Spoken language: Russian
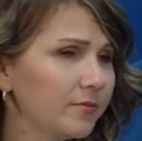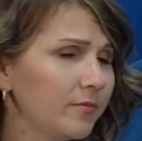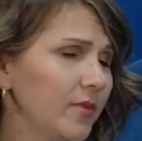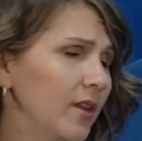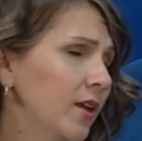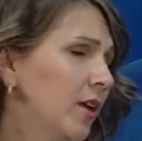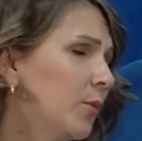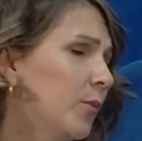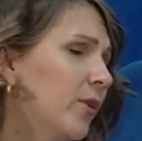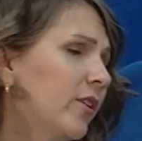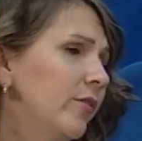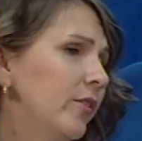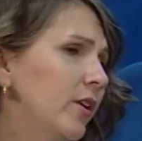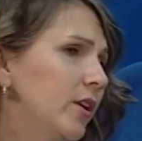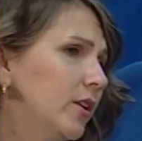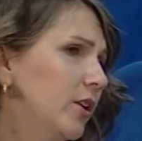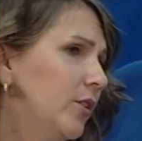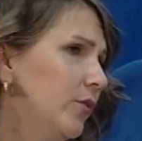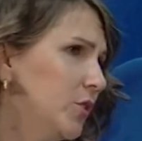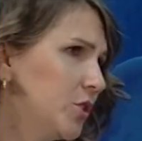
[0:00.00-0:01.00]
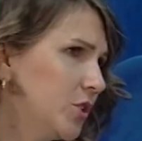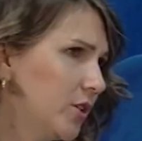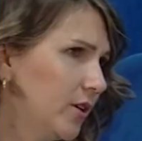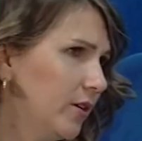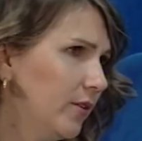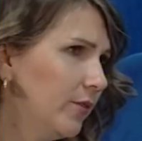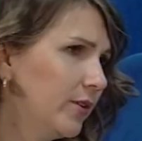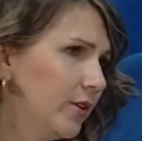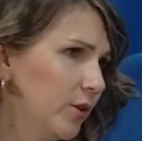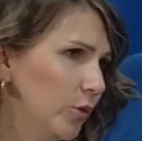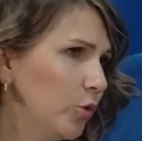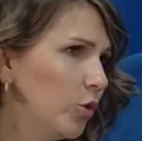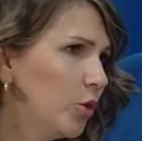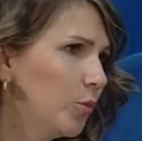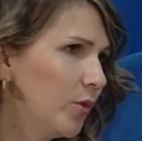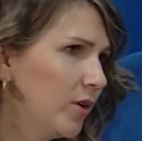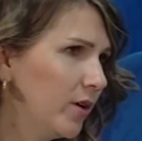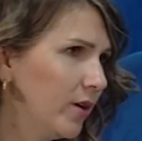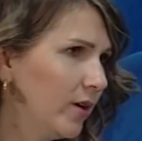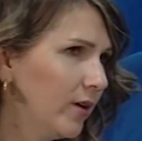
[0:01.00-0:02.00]
атмосферные вечера в саду
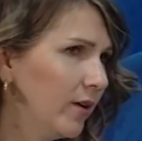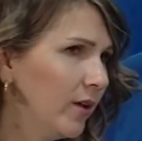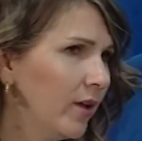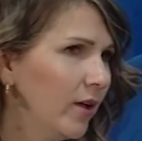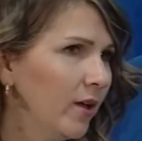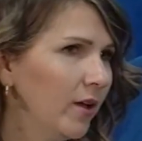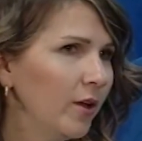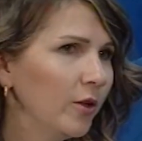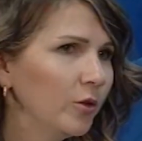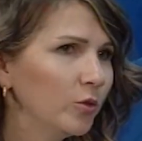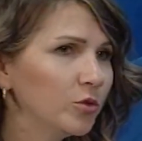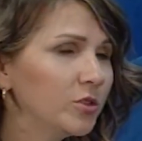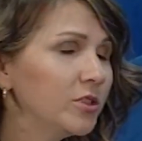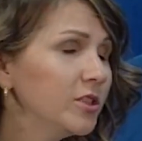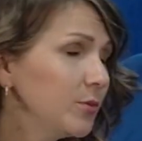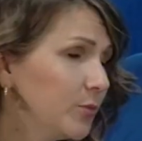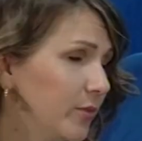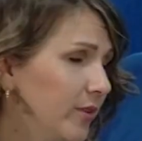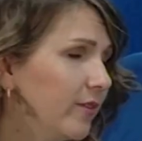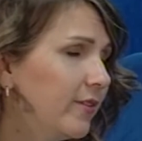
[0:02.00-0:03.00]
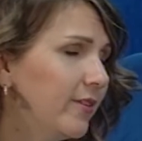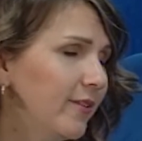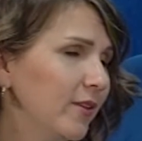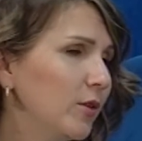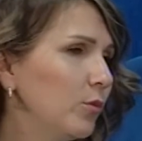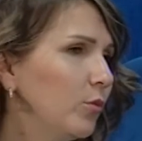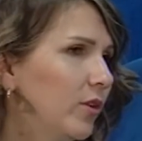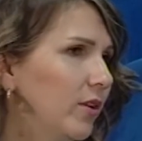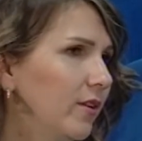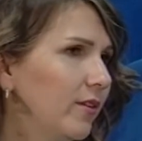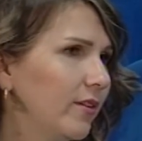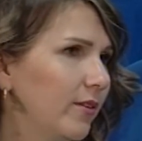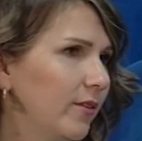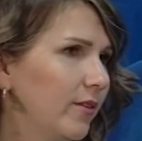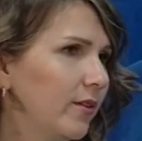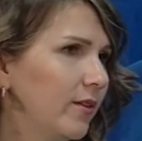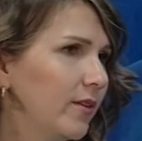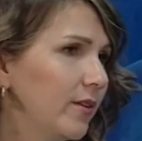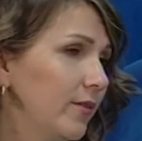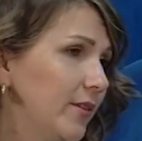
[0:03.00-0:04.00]
Ермака. Но здесь мы действительно были
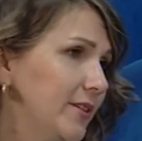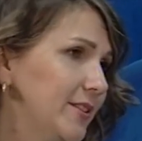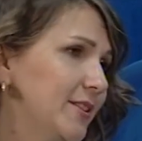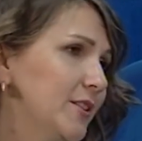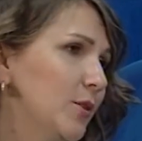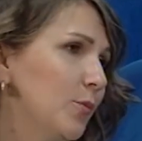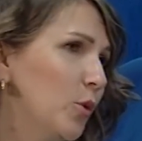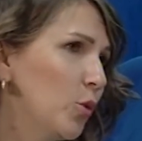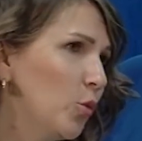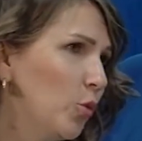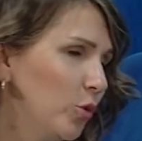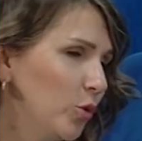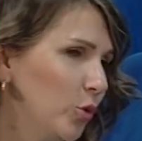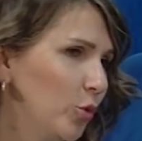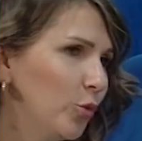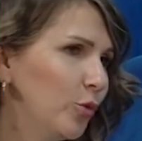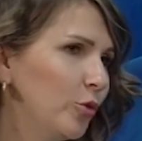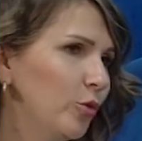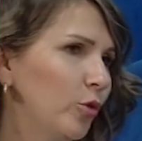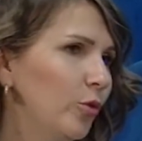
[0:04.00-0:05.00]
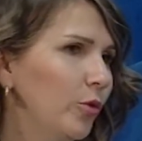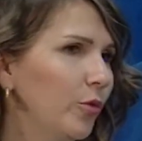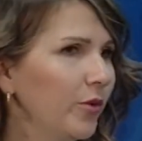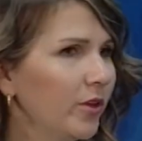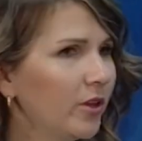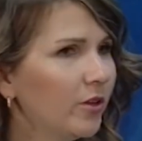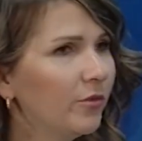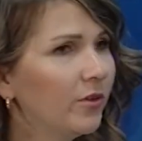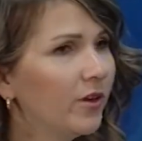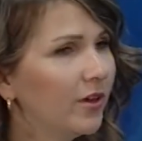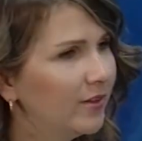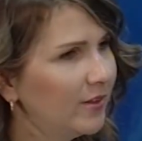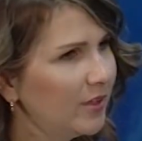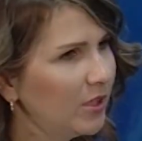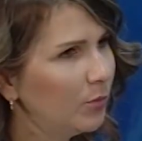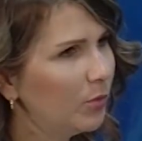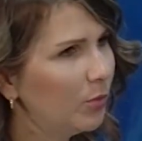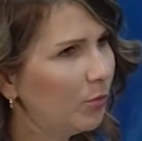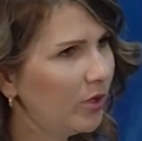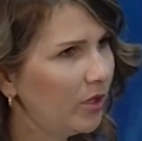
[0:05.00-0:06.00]
завязаны на погодные условия. В эти
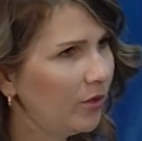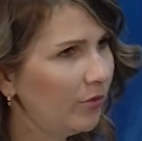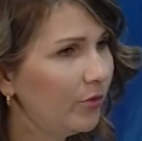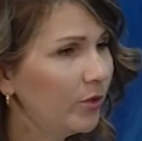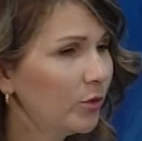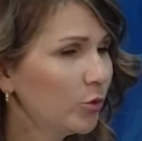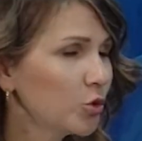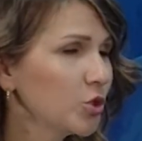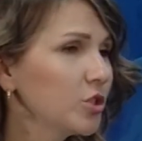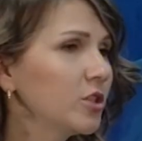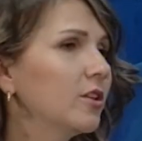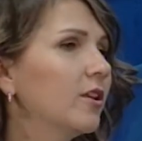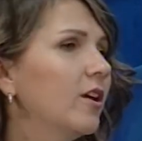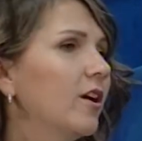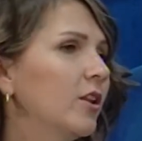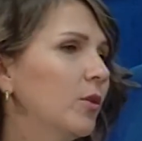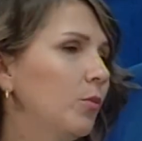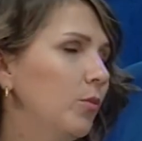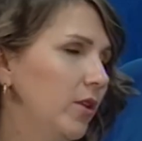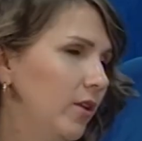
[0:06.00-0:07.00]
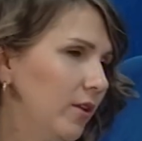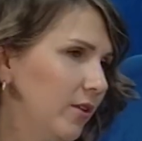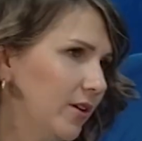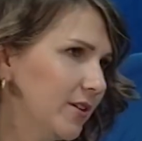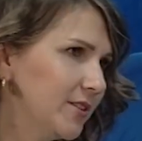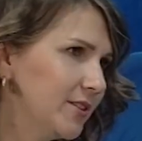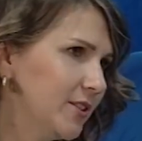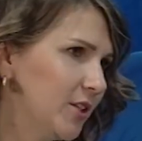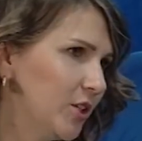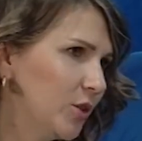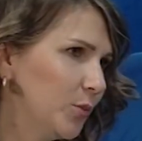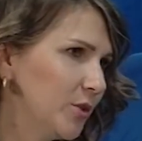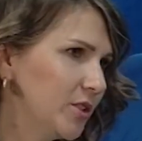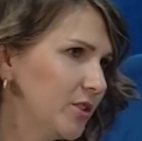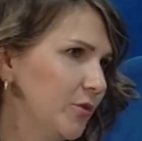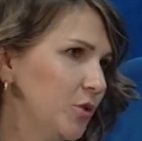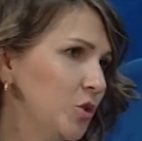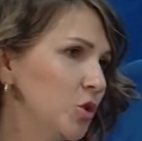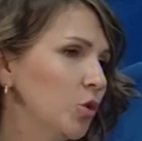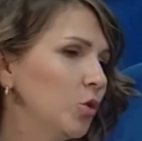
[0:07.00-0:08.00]
выходные мы были вынуждены отменить концерт,
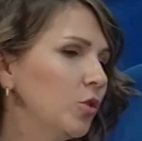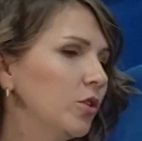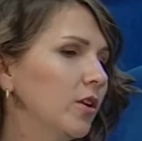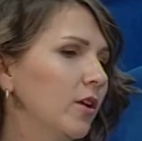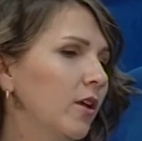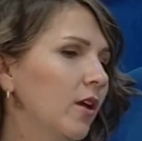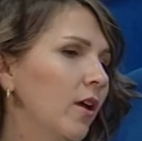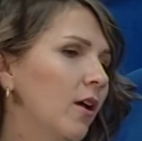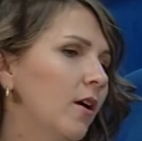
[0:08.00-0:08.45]
посвященный